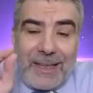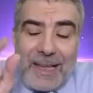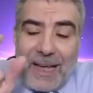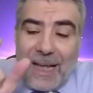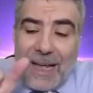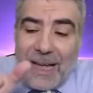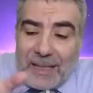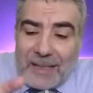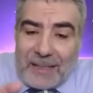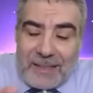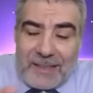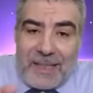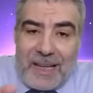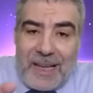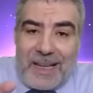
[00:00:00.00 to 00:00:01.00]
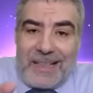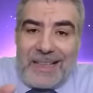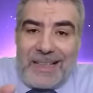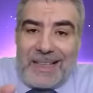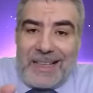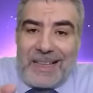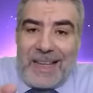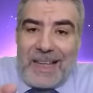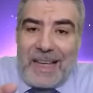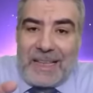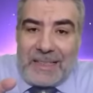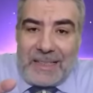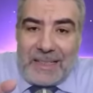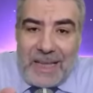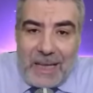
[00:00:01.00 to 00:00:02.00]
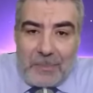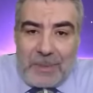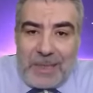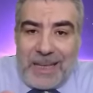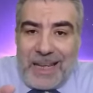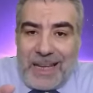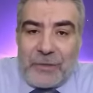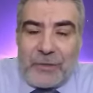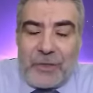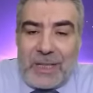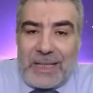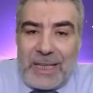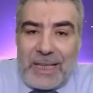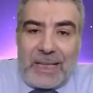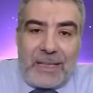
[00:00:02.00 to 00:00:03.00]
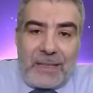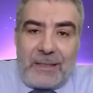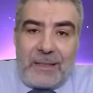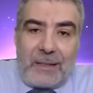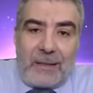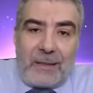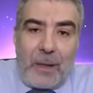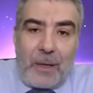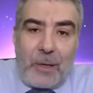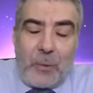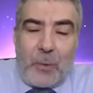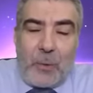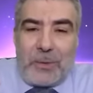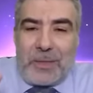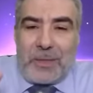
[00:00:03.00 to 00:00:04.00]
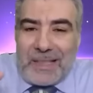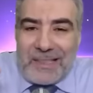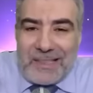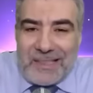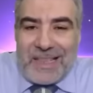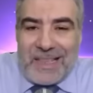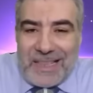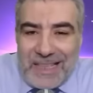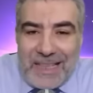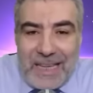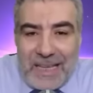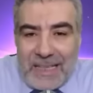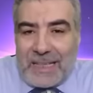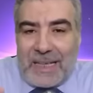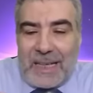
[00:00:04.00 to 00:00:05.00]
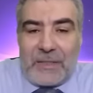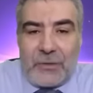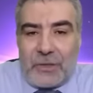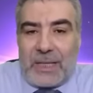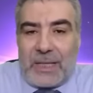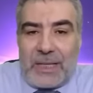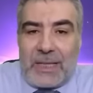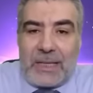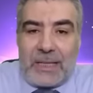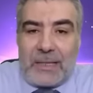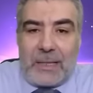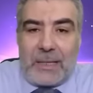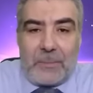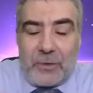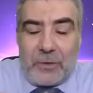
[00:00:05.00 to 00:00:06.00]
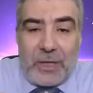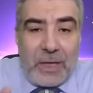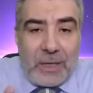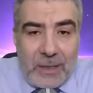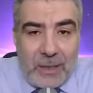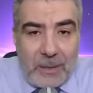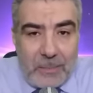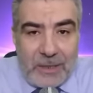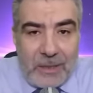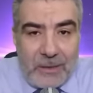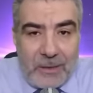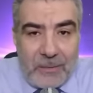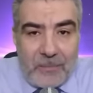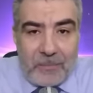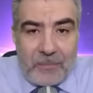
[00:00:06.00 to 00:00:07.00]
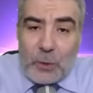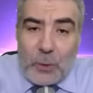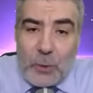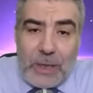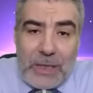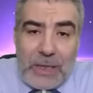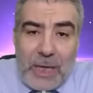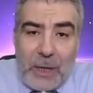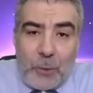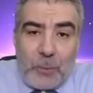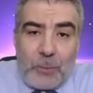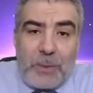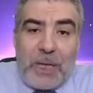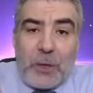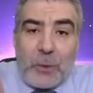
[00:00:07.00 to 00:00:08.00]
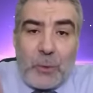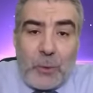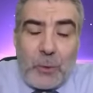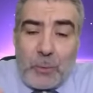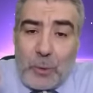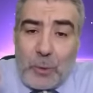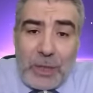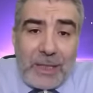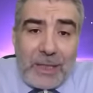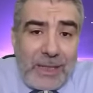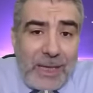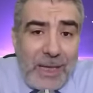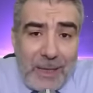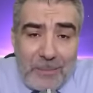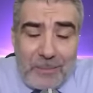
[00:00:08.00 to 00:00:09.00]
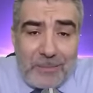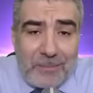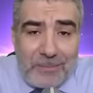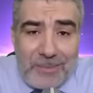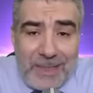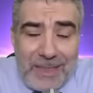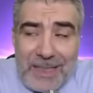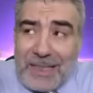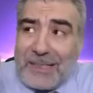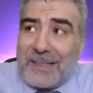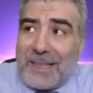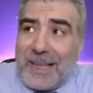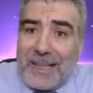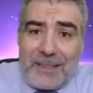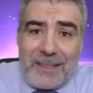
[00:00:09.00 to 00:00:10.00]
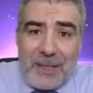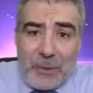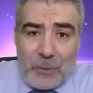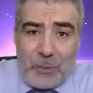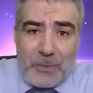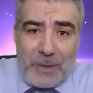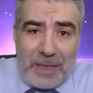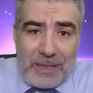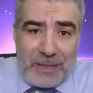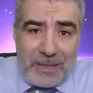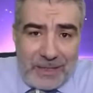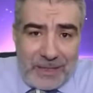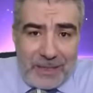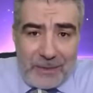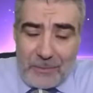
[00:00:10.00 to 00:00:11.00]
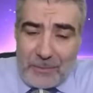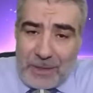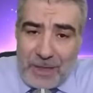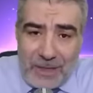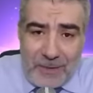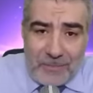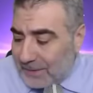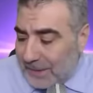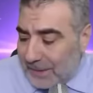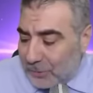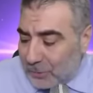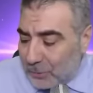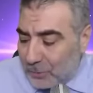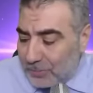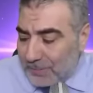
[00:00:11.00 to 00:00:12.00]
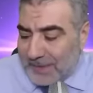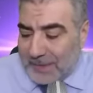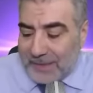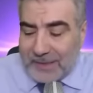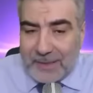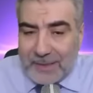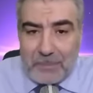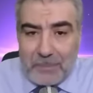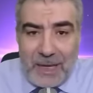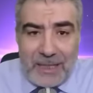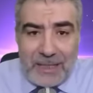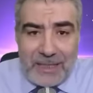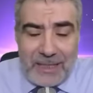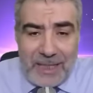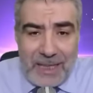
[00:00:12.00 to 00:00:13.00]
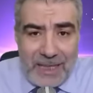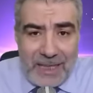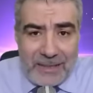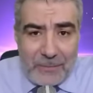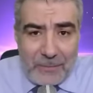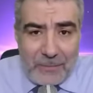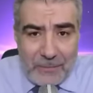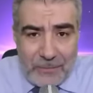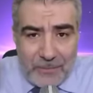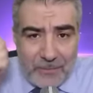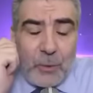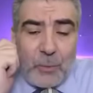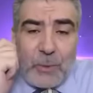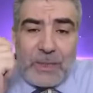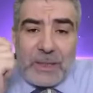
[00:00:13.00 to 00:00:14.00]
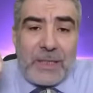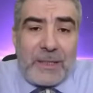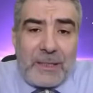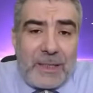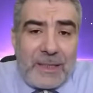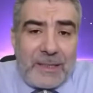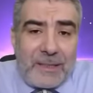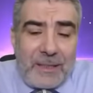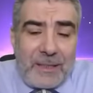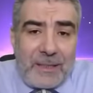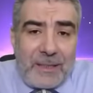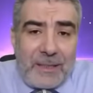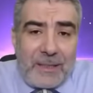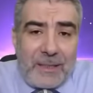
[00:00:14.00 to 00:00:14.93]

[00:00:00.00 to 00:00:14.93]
حرص على الأيام العشرة الأخيرة وبخاصة الليالي العشرة الأخيرة من شهر رمضان كل يوم يقوم والقيام ليس أن تقوم يعني تقف لا أن تمسك سماعة الهاتف وتتصل